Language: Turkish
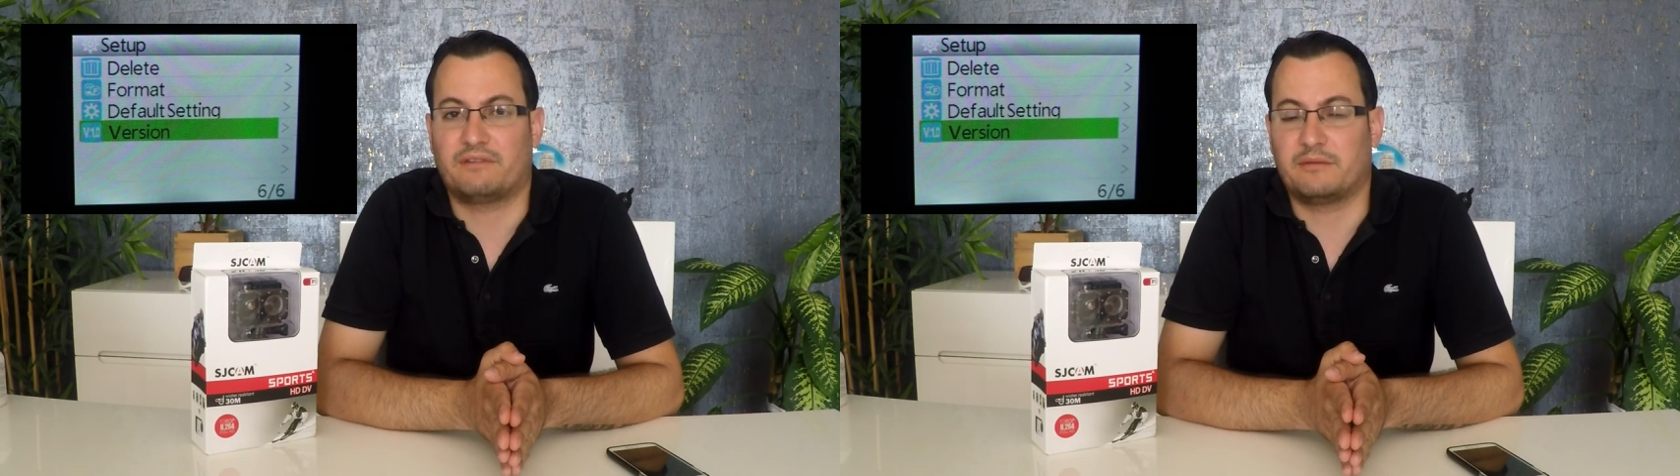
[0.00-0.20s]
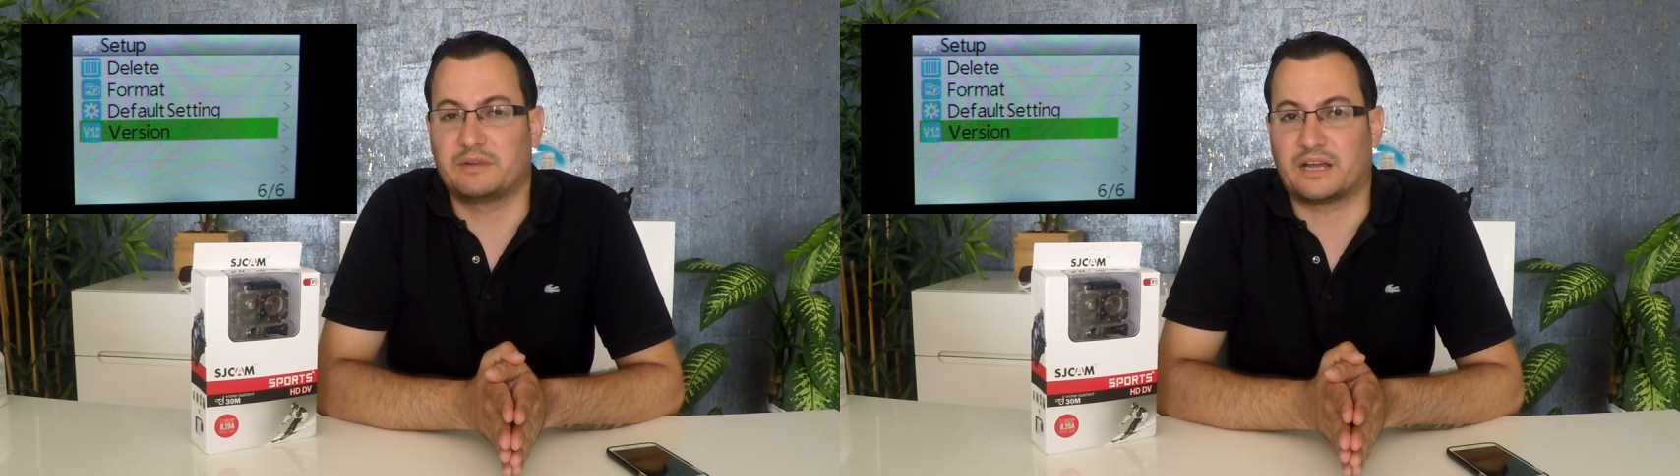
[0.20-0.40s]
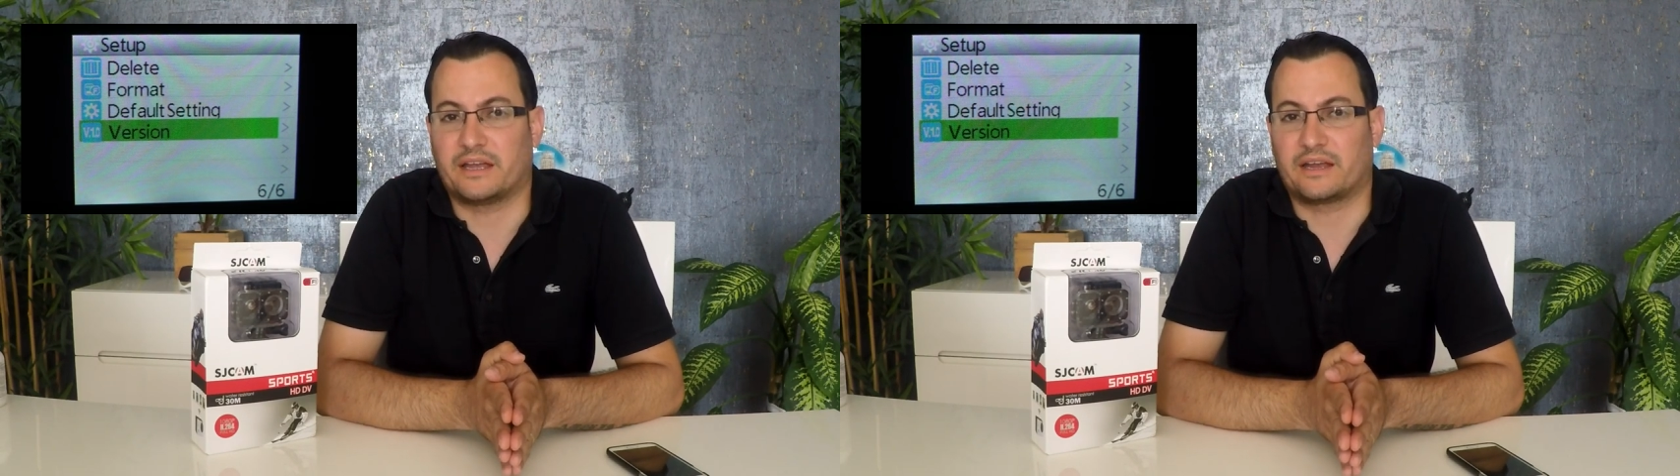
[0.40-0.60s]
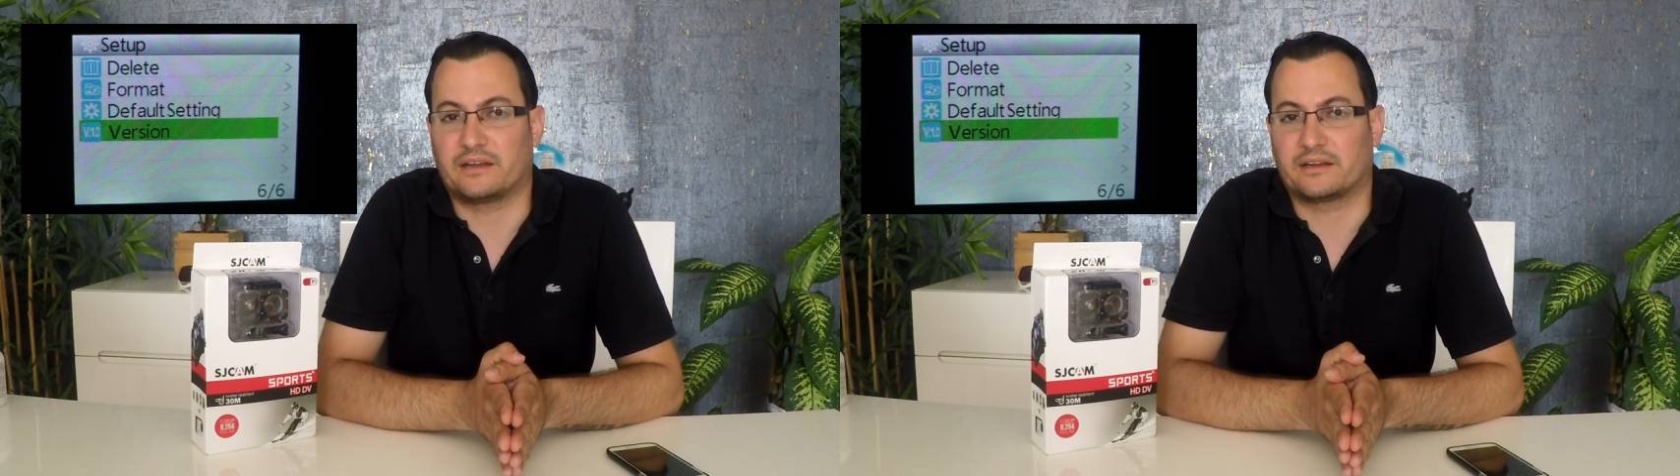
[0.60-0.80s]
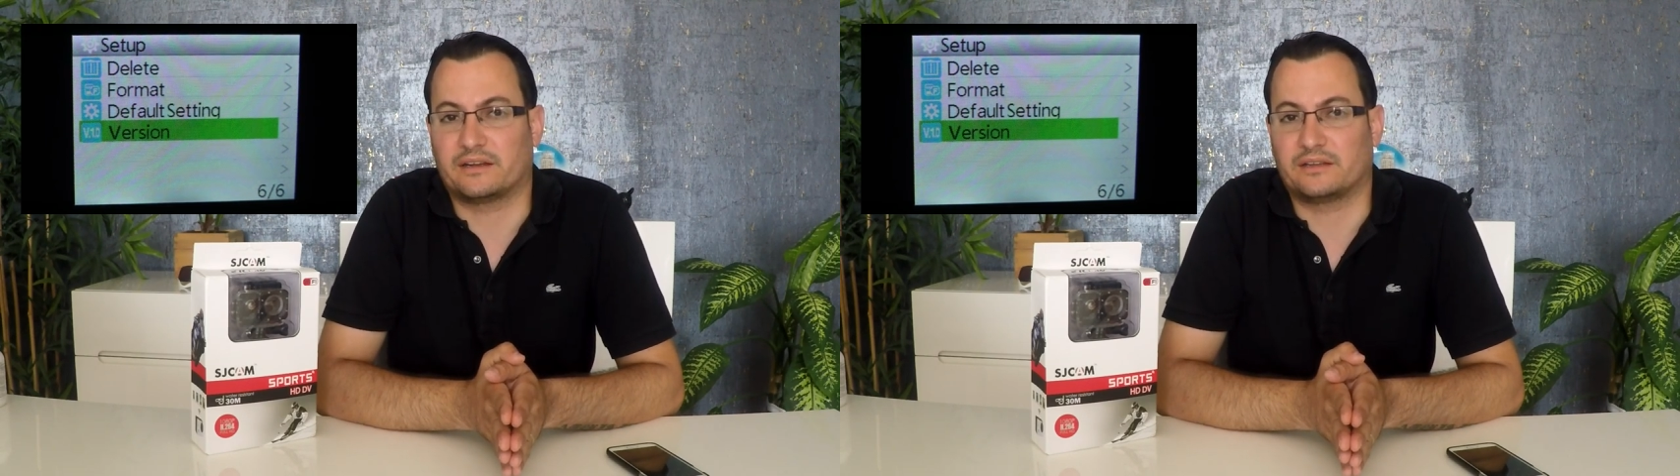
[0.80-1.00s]
fabrika
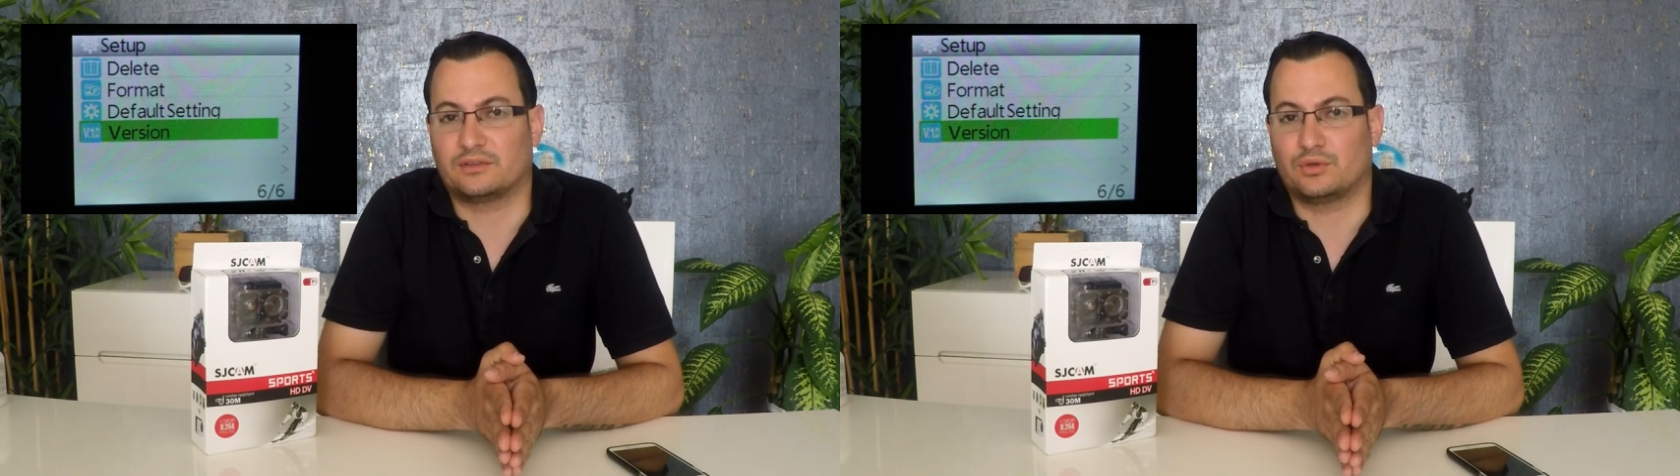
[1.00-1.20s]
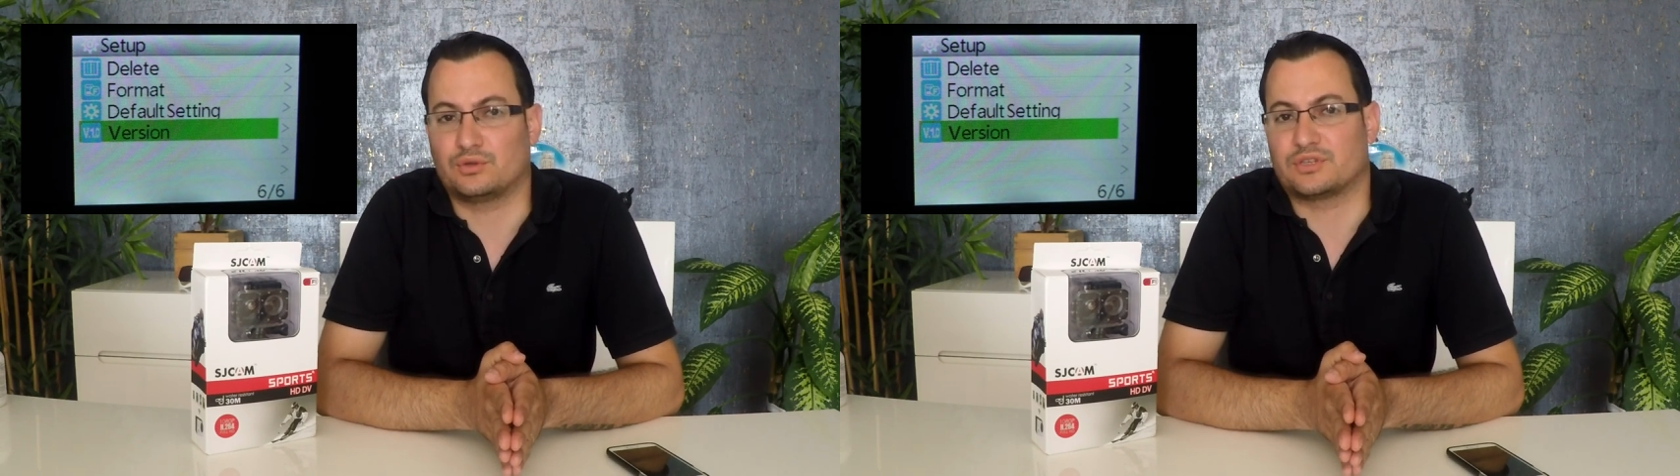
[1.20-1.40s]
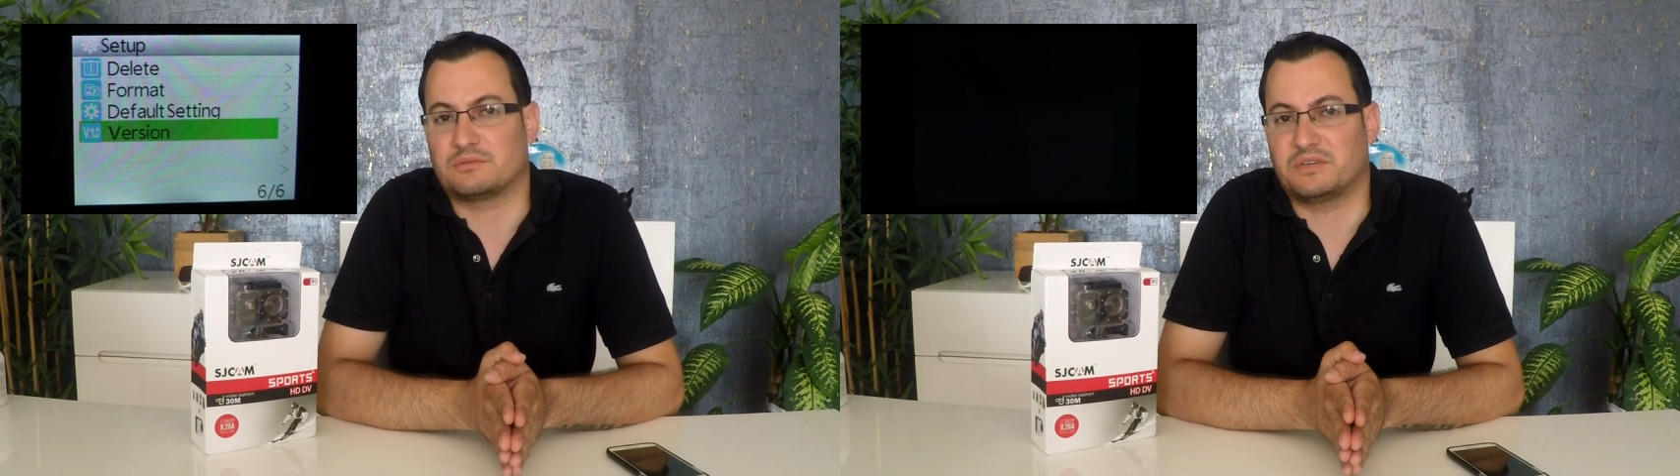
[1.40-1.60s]
ayarlarına dönüş